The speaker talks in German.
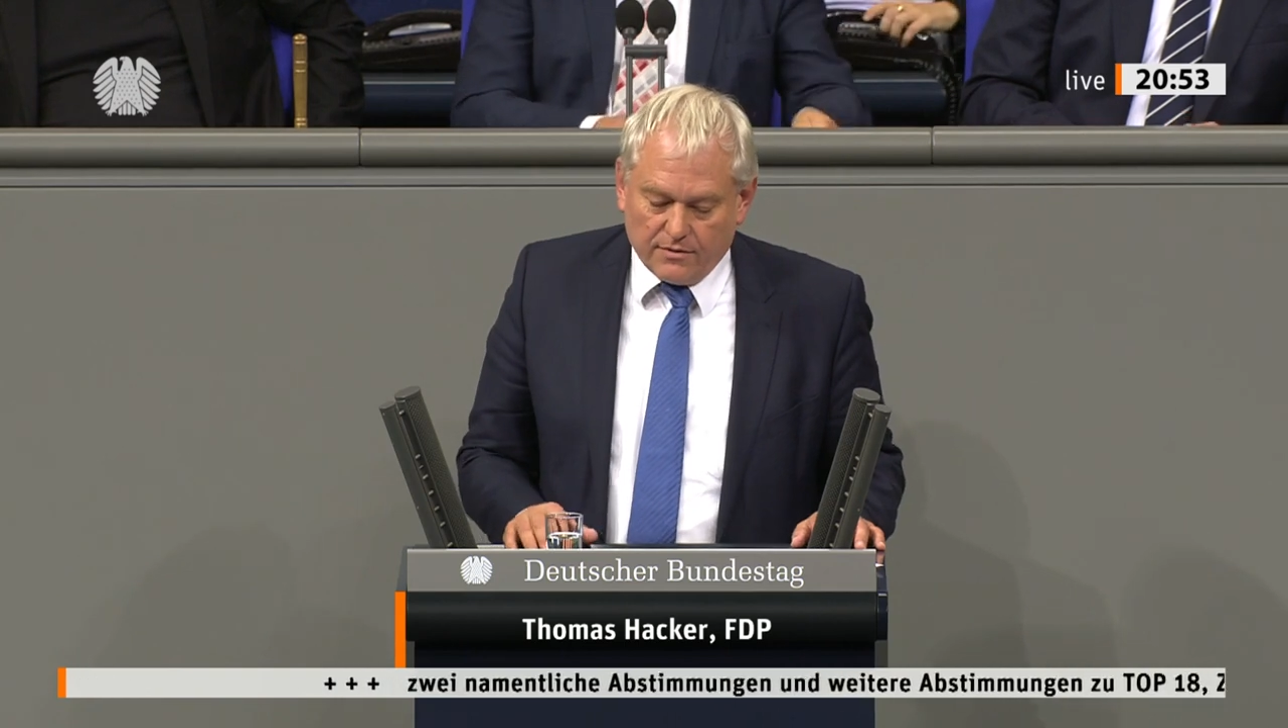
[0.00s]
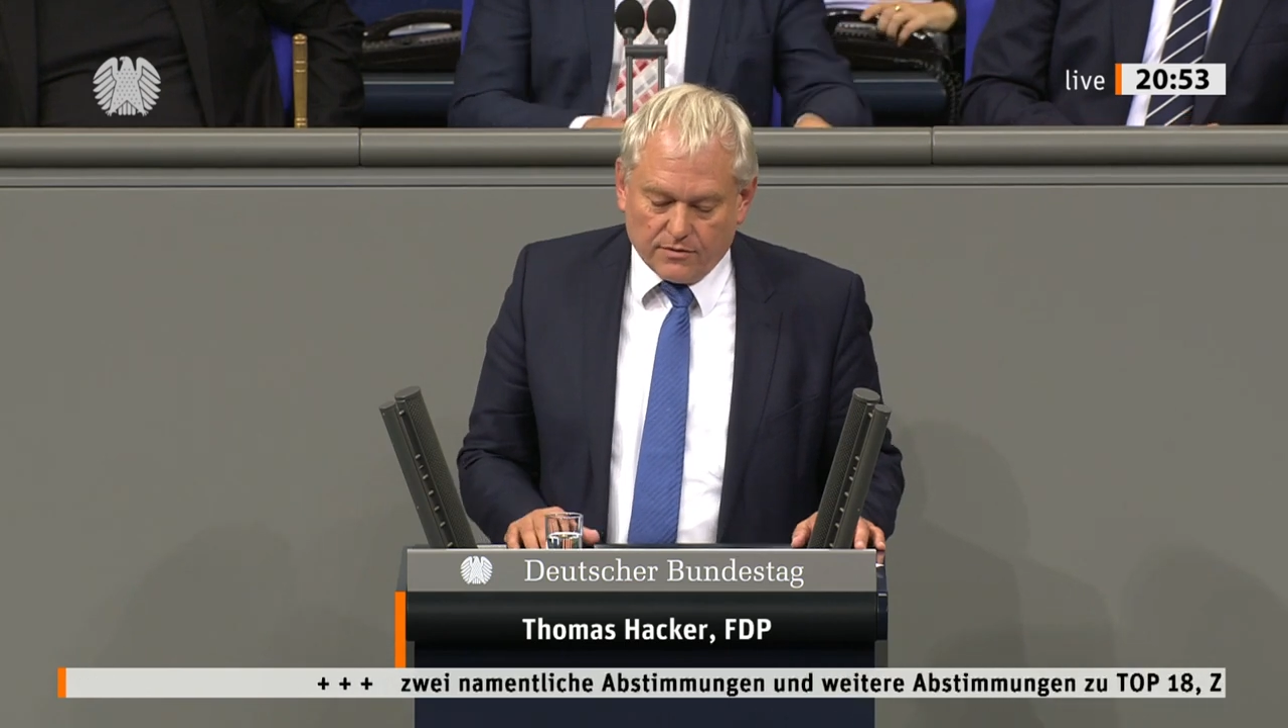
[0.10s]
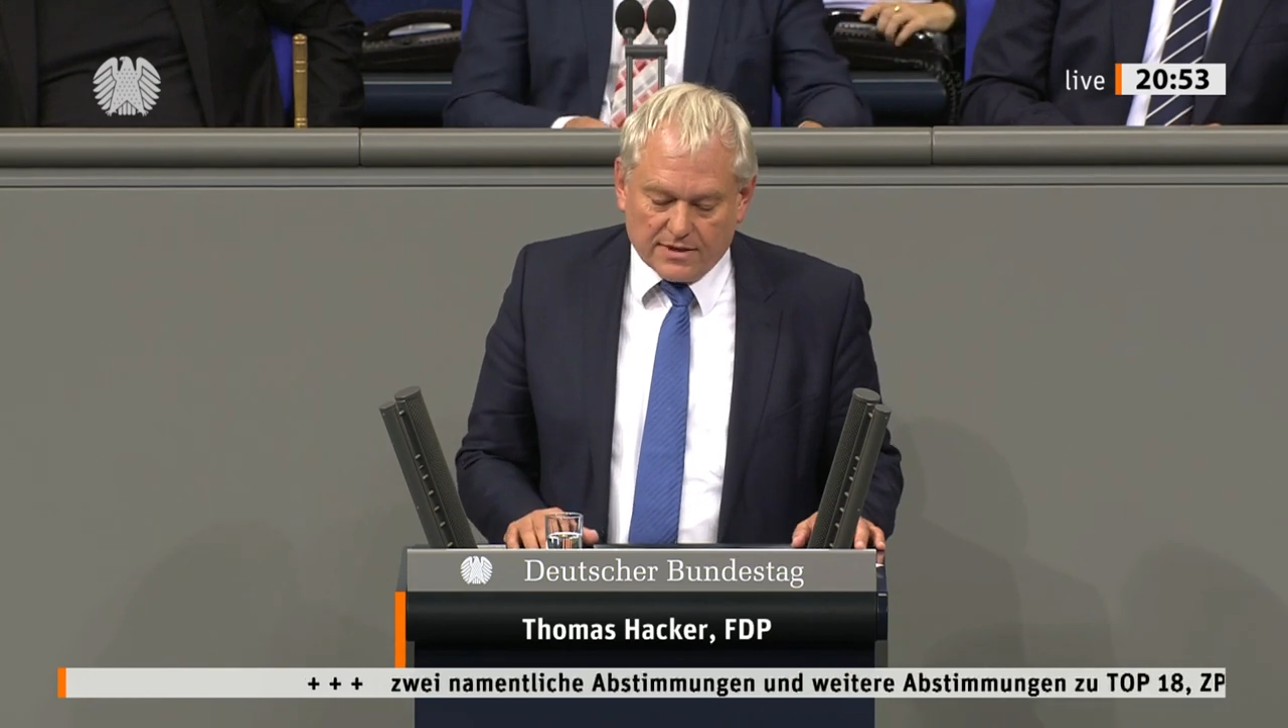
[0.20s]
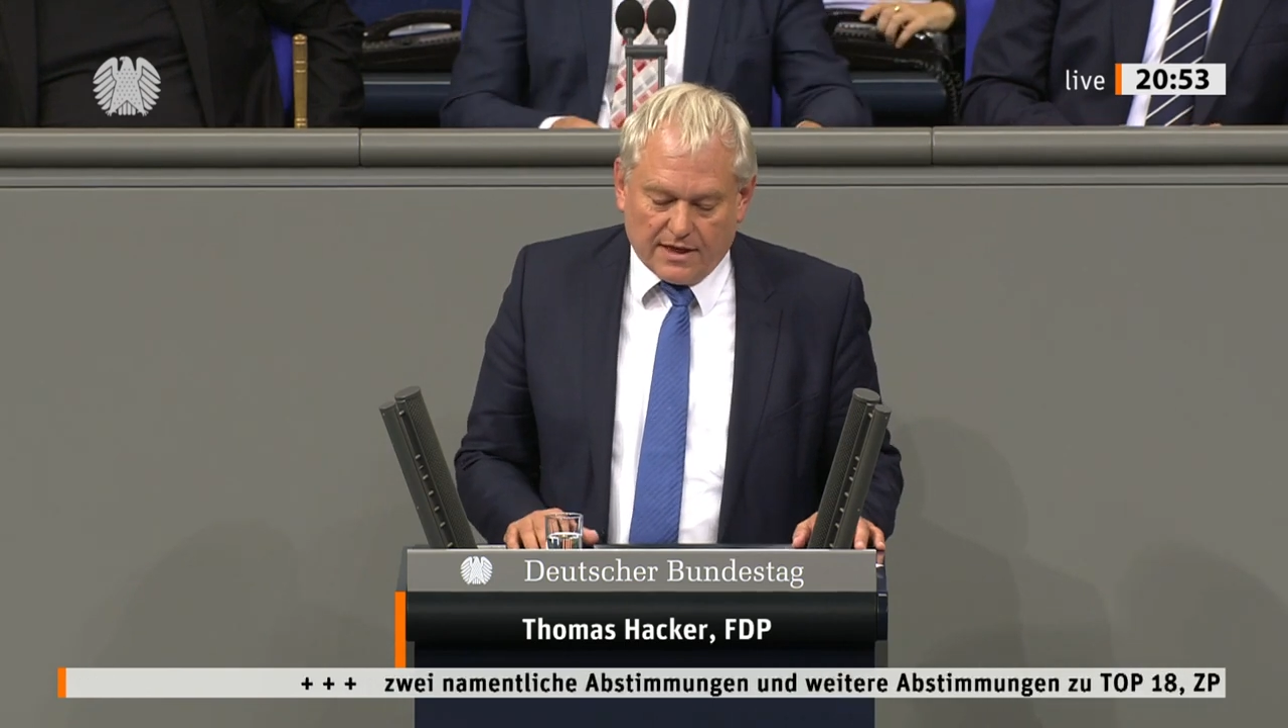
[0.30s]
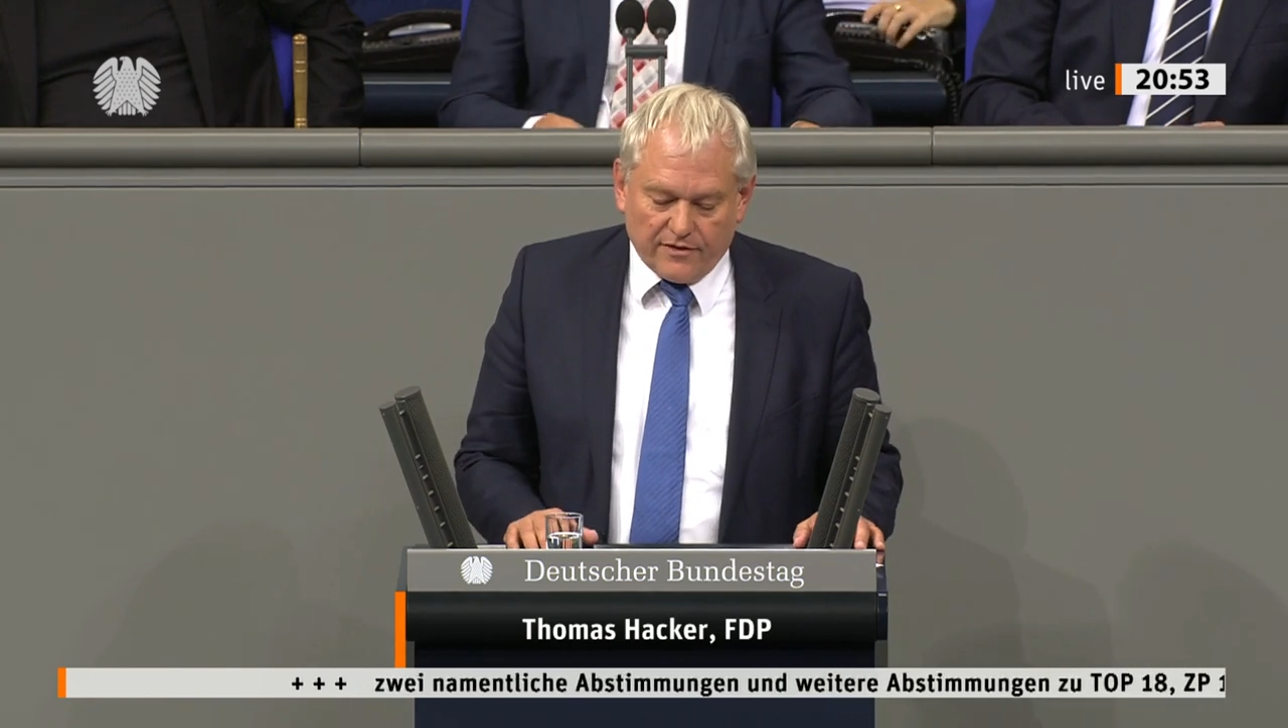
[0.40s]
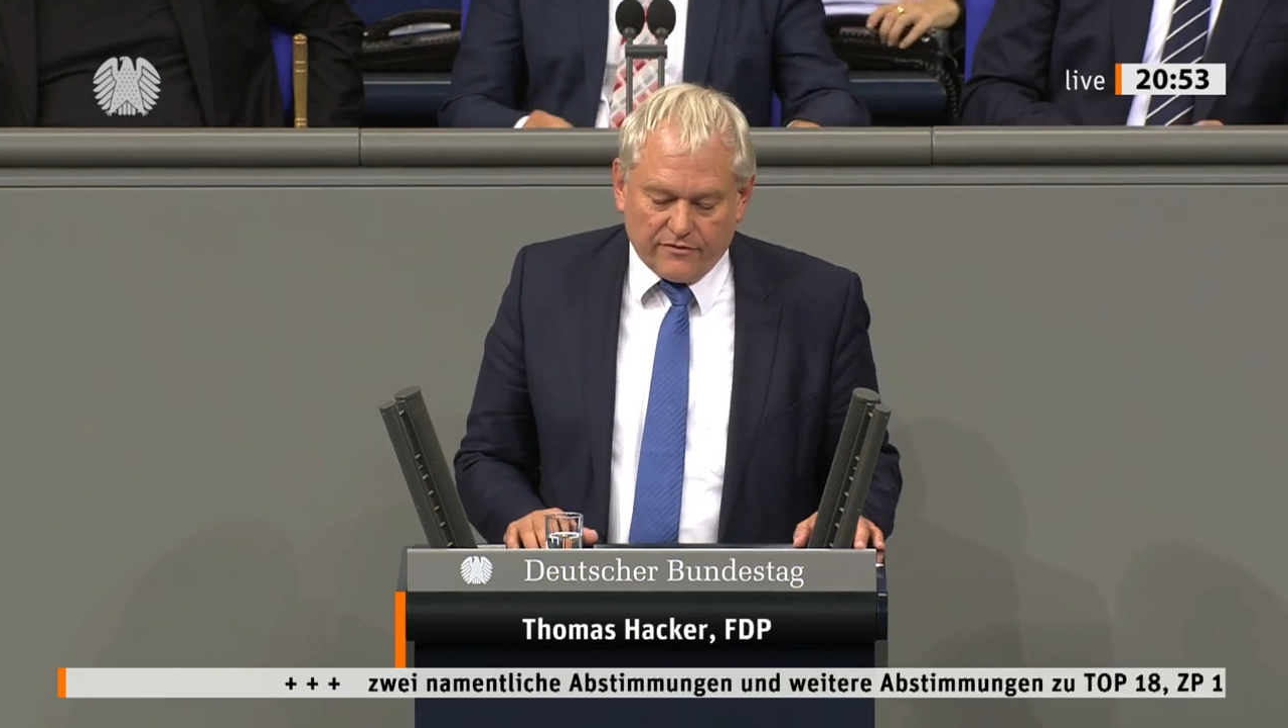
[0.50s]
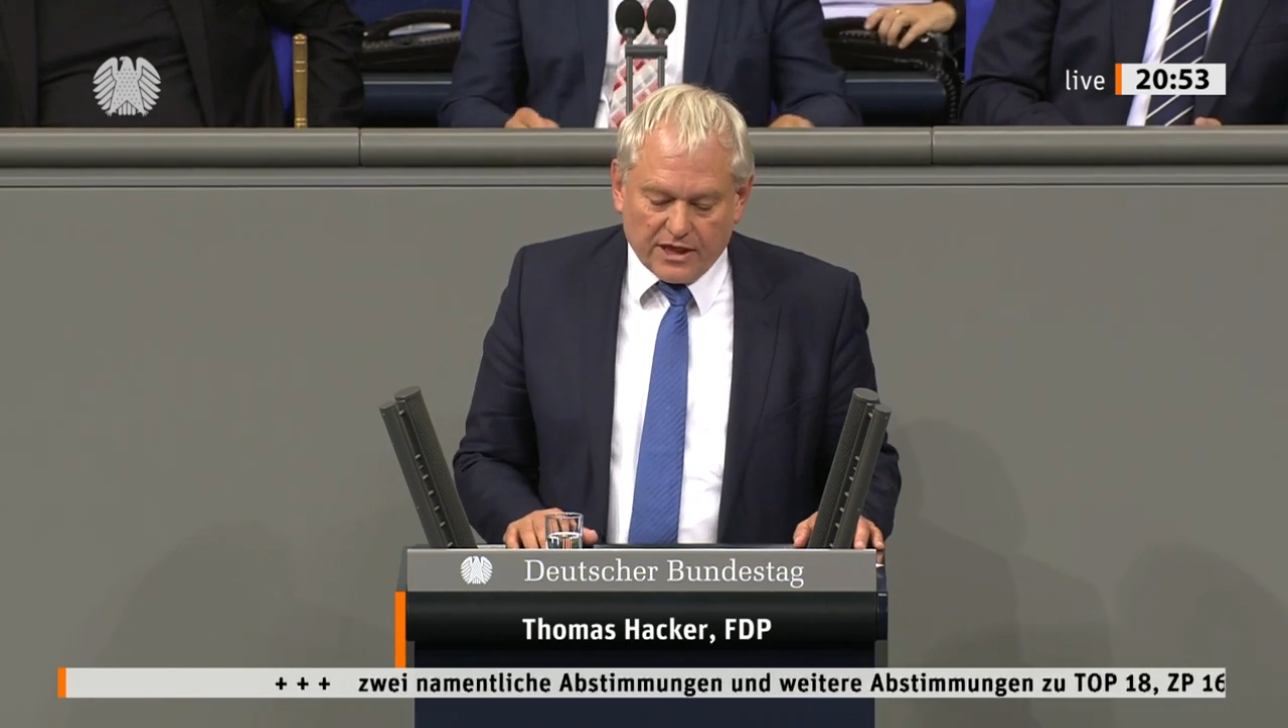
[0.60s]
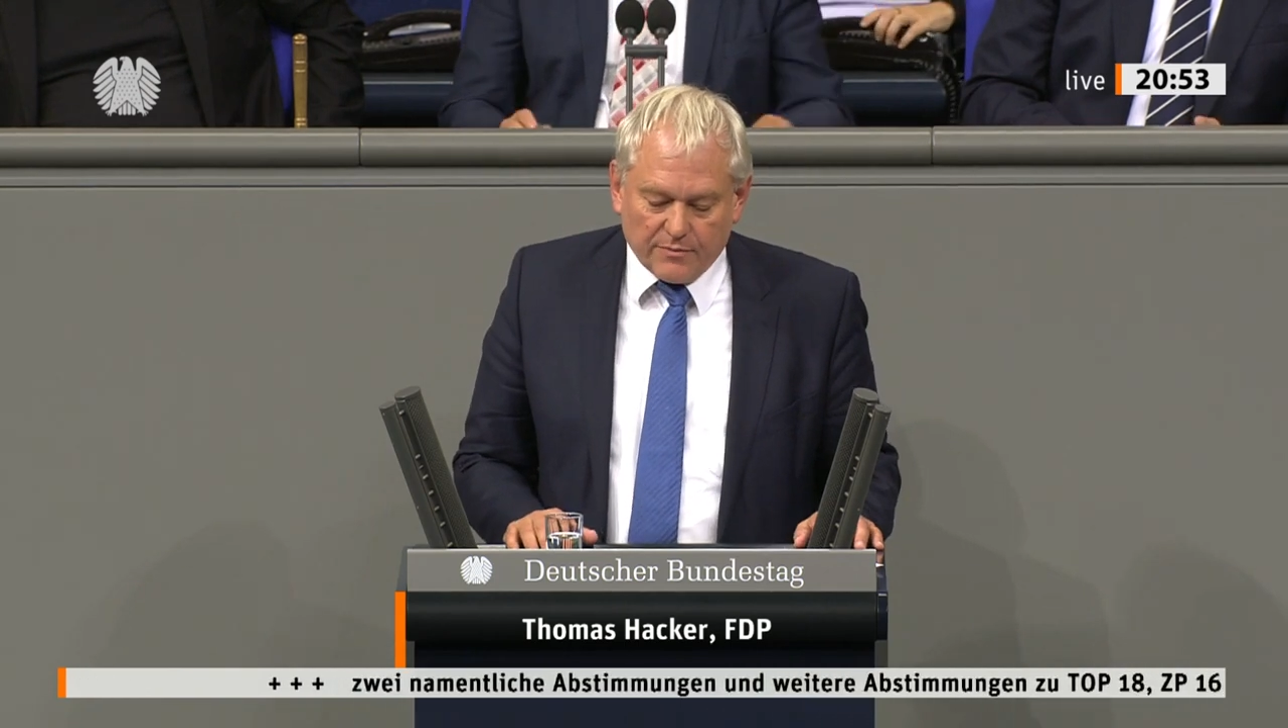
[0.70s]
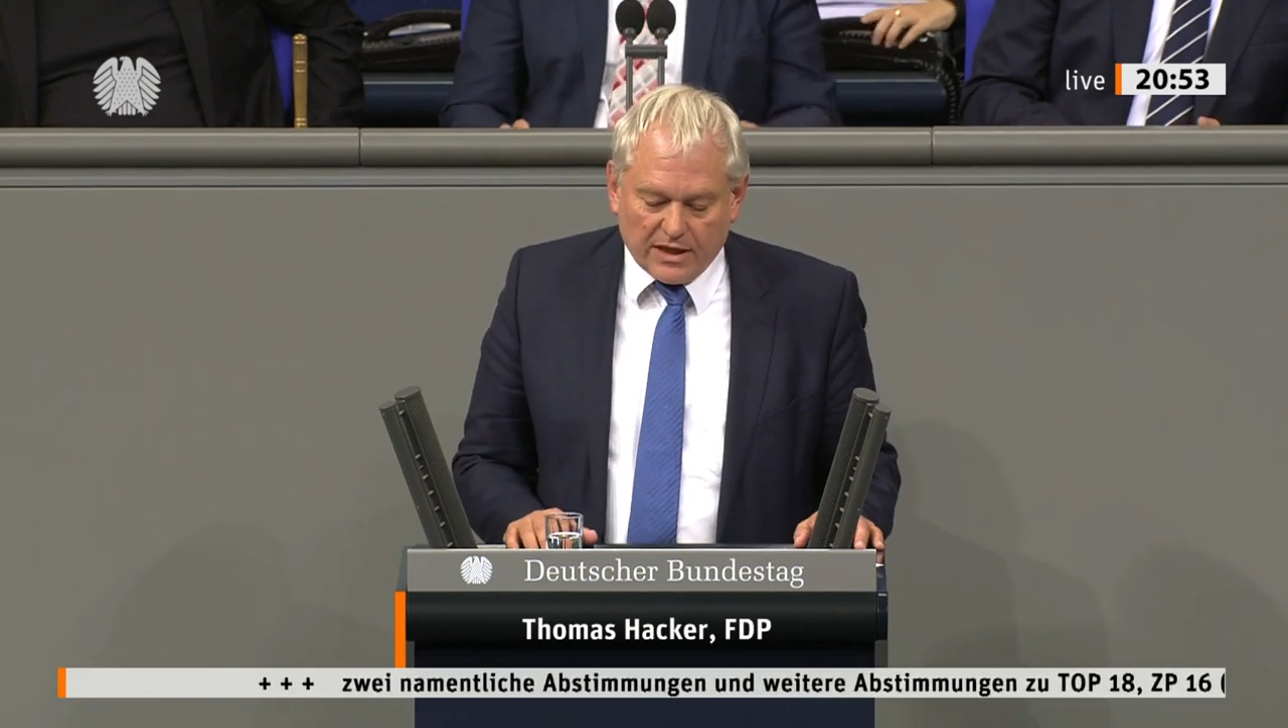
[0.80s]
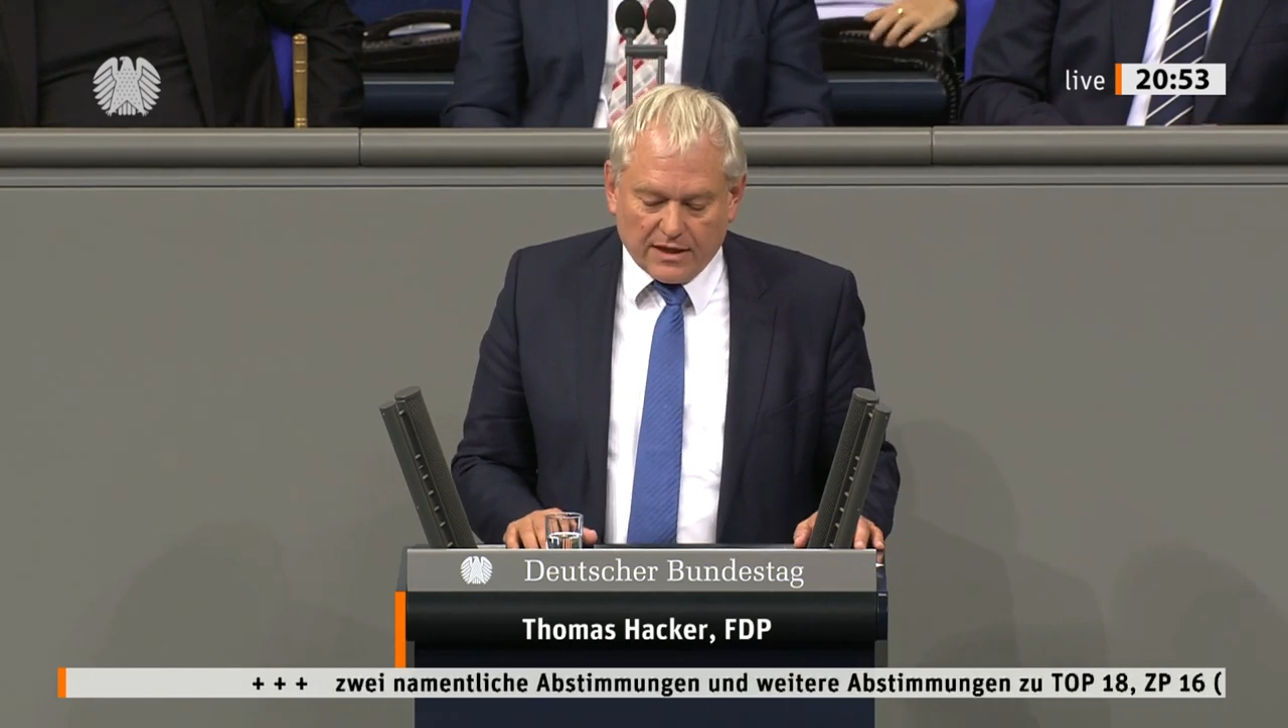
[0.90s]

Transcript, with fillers: unser Einvernehmen